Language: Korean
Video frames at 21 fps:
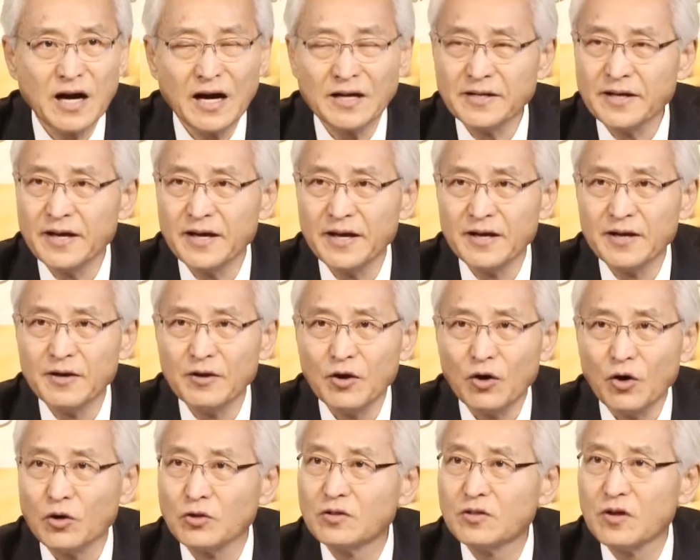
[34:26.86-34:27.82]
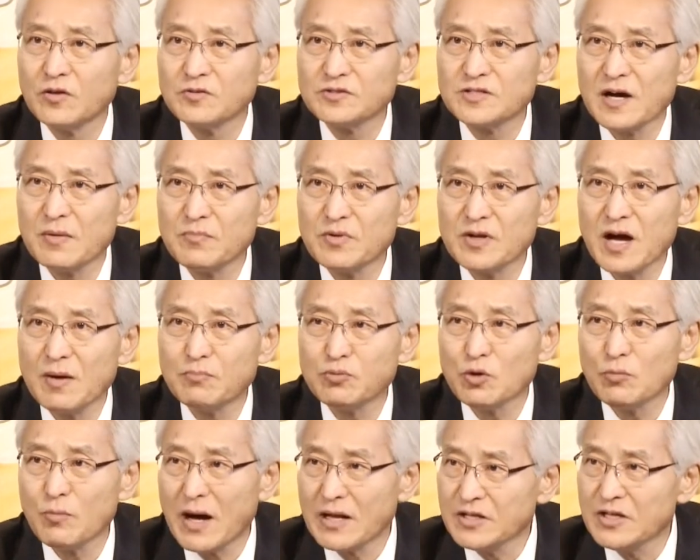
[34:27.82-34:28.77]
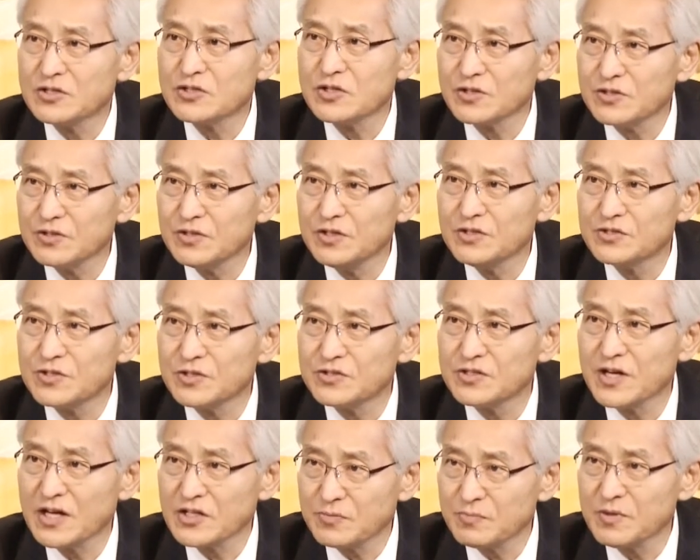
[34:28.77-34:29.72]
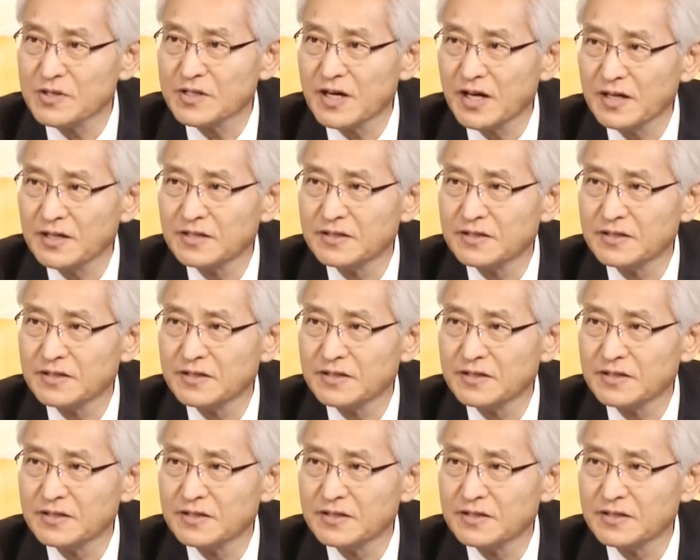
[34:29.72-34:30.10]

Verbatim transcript: 안에 어떤 사람들이 앞으로 많이 있을, 있을지 아십니까?